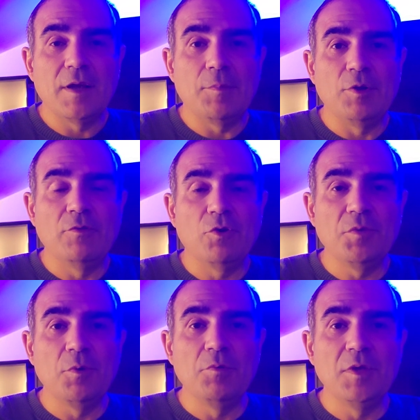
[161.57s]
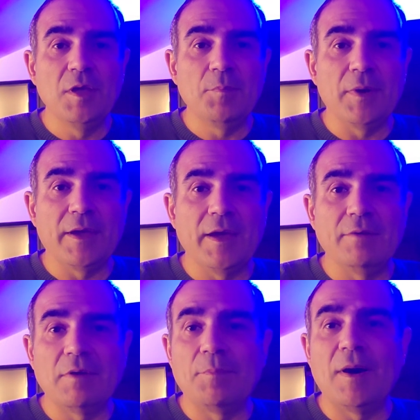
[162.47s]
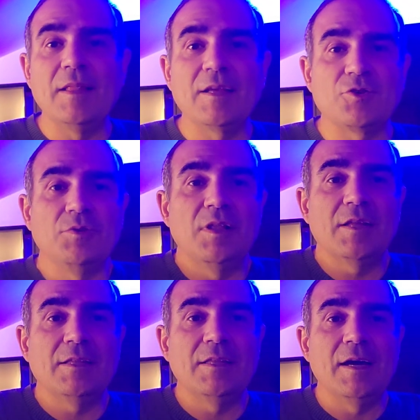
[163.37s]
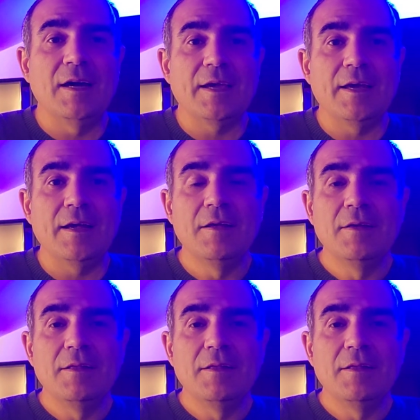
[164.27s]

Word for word: capolavoro di Bonni perché è una palla scodellata in area,